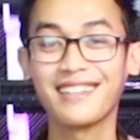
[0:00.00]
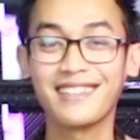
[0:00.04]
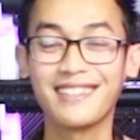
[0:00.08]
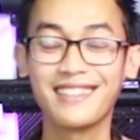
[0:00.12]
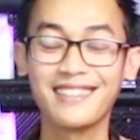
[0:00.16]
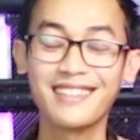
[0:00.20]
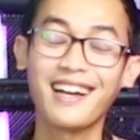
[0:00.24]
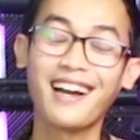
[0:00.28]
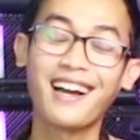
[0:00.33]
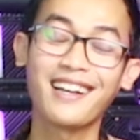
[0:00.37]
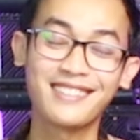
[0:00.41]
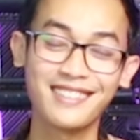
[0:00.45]

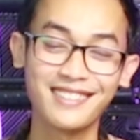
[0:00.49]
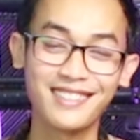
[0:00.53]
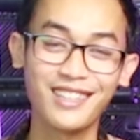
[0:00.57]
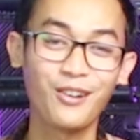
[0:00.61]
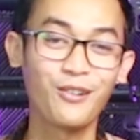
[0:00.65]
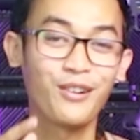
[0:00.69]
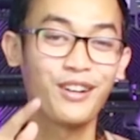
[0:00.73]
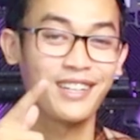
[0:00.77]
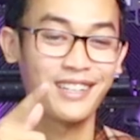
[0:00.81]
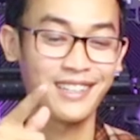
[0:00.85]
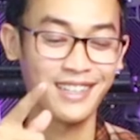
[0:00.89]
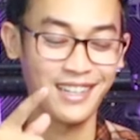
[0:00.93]
kita kasih
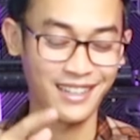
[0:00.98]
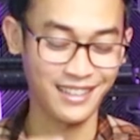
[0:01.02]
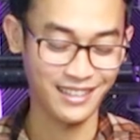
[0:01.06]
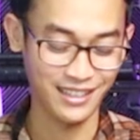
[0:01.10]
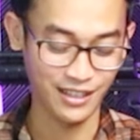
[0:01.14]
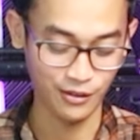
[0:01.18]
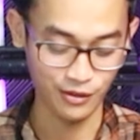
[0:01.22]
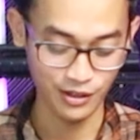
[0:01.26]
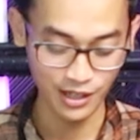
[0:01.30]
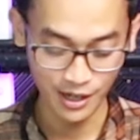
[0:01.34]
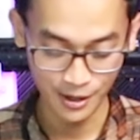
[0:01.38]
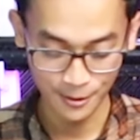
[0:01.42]
tahu
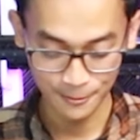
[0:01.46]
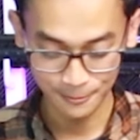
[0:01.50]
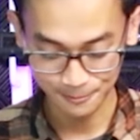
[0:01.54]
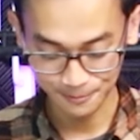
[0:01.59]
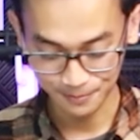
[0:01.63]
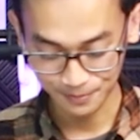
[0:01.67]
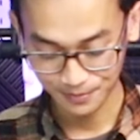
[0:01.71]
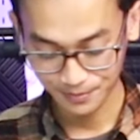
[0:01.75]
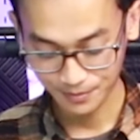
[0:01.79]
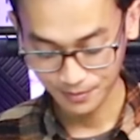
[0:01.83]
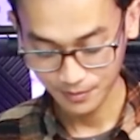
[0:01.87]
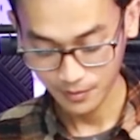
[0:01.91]
harganya oke
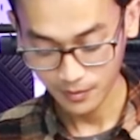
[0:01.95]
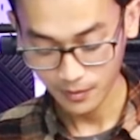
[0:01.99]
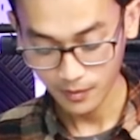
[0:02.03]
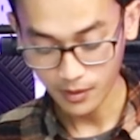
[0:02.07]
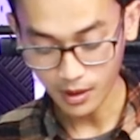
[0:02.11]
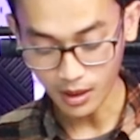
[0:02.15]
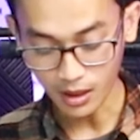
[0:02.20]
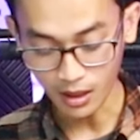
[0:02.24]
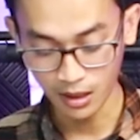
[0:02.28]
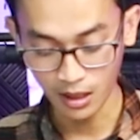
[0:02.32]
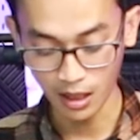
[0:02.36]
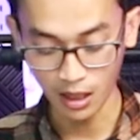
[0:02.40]
okay?
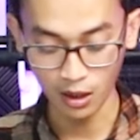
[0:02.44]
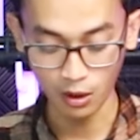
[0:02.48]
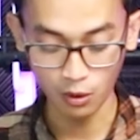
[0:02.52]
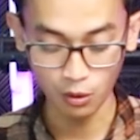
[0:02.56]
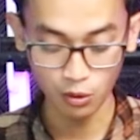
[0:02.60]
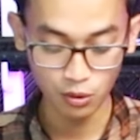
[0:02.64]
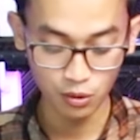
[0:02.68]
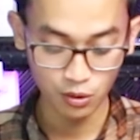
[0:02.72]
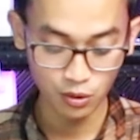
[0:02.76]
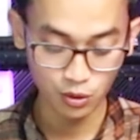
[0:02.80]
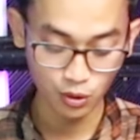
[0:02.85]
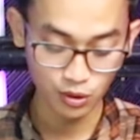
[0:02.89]
Nah,
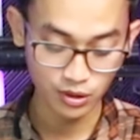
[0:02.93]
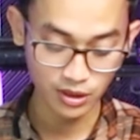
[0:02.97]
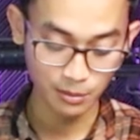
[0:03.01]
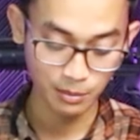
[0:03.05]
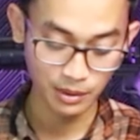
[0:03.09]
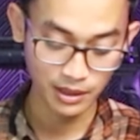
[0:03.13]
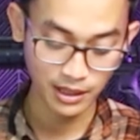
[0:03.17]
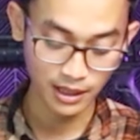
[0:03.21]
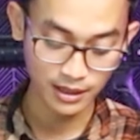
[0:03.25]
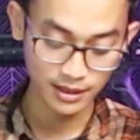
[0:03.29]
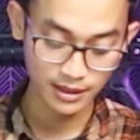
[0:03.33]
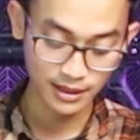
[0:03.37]
untuk
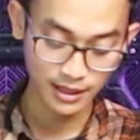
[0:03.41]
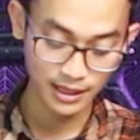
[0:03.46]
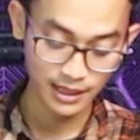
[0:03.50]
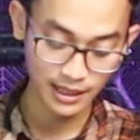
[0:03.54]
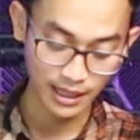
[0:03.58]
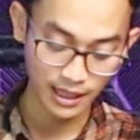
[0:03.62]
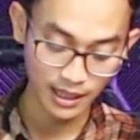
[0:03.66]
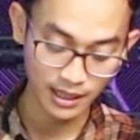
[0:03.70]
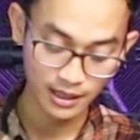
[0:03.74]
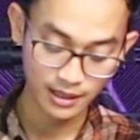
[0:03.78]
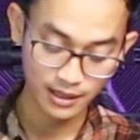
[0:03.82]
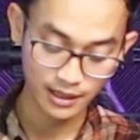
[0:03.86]
chambernya sendiri
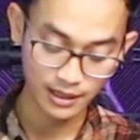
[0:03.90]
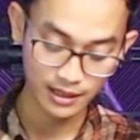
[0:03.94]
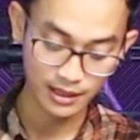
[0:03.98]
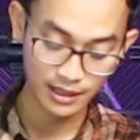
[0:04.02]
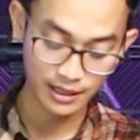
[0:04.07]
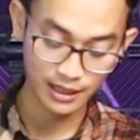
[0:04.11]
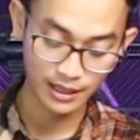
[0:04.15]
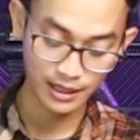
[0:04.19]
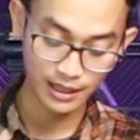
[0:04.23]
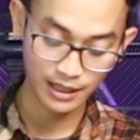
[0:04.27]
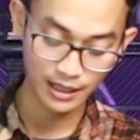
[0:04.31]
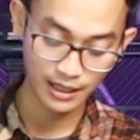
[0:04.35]
ya,
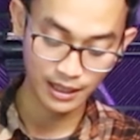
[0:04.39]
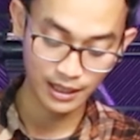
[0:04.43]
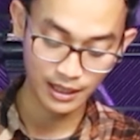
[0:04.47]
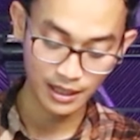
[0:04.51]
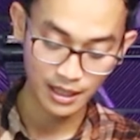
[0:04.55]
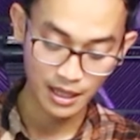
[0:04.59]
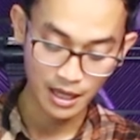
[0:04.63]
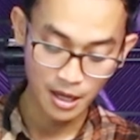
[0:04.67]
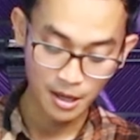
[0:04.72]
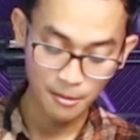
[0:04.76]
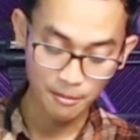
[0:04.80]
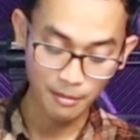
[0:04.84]

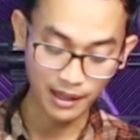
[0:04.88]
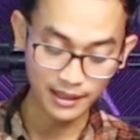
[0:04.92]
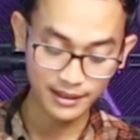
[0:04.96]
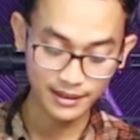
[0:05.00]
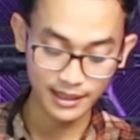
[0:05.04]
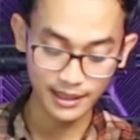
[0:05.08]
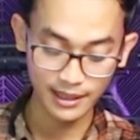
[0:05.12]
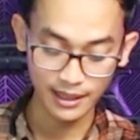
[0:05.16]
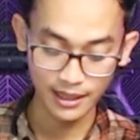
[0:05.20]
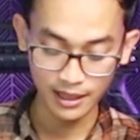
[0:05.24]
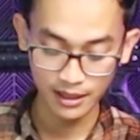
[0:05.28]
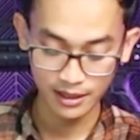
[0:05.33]
ini
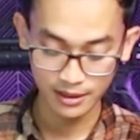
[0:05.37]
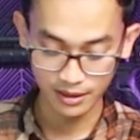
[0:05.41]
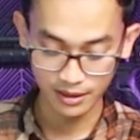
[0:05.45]
patri ya,